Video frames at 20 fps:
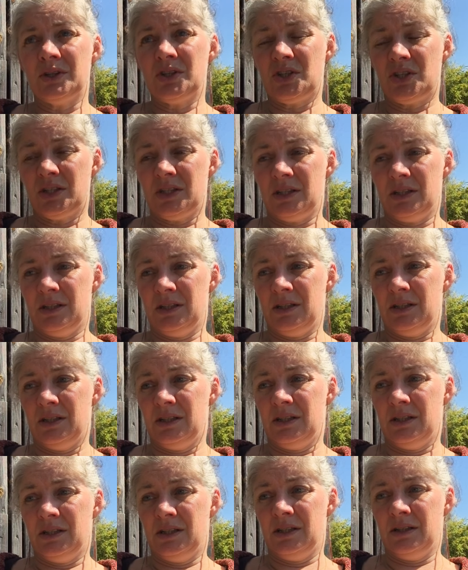
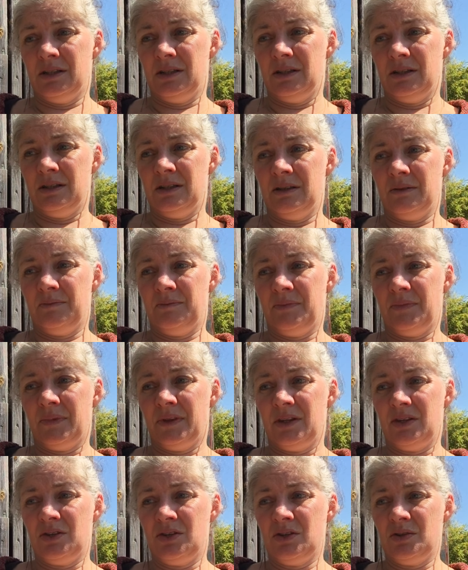j'ai
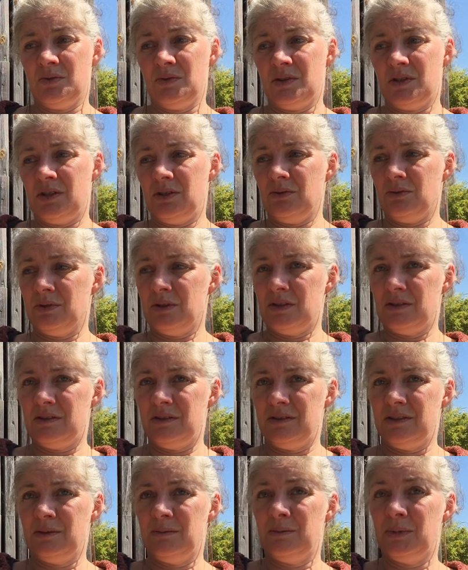j'ai aussi donc
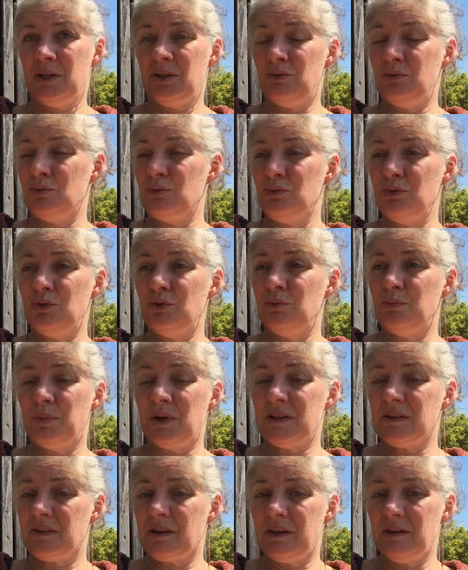décidé bah, du coup de ne
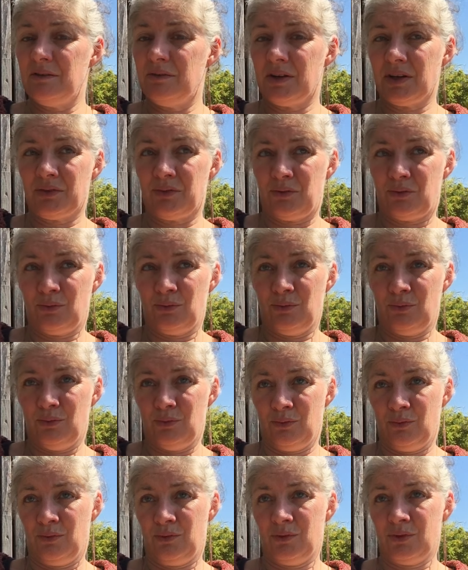pas aller faire
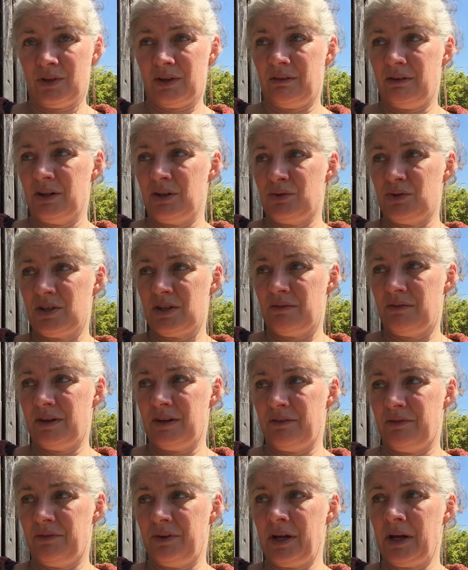ce, travail que
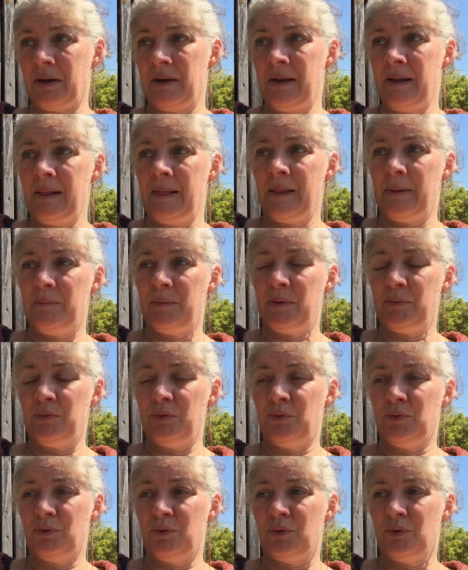j'avais à faire mais
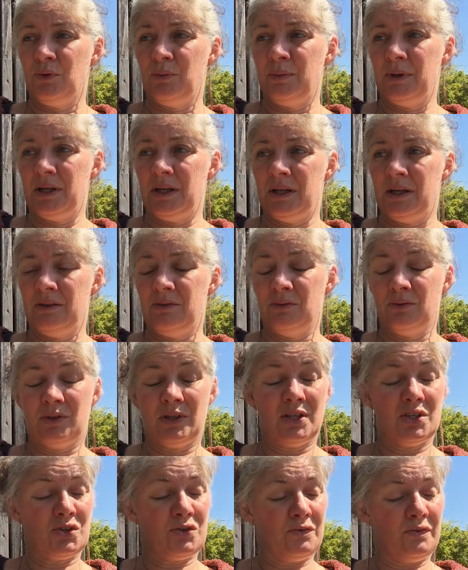plutôt bah,
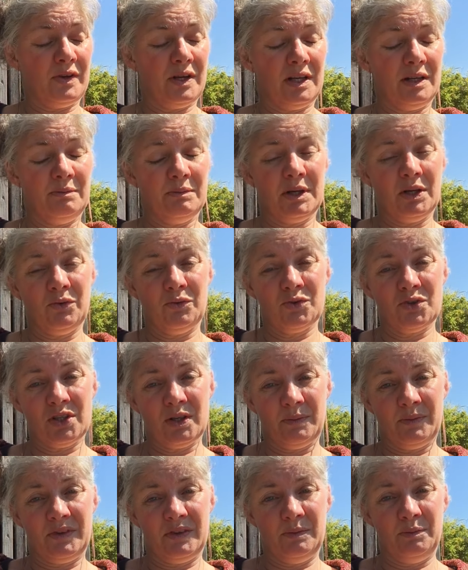donc là je vais aller
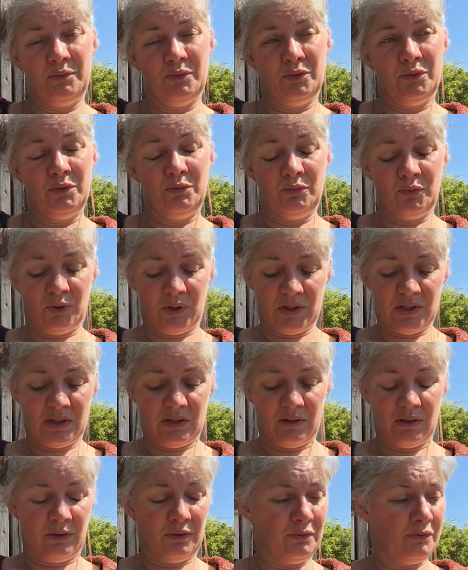m'allonger un petit peu il me
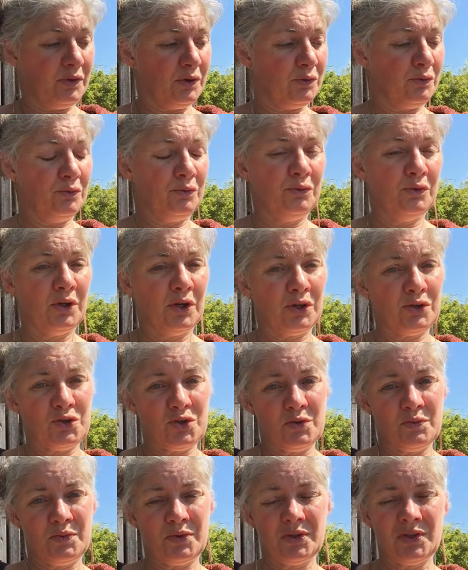reste environ une heure
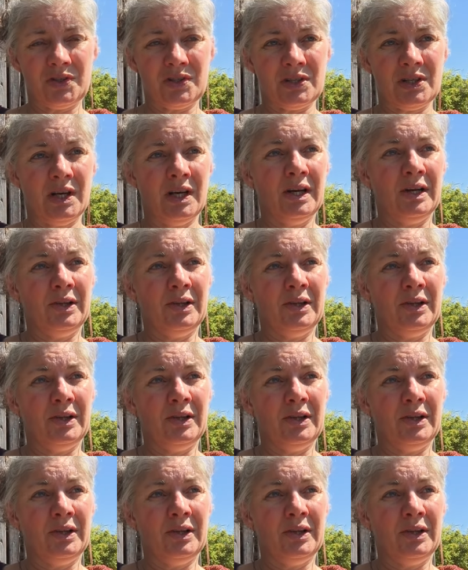je pense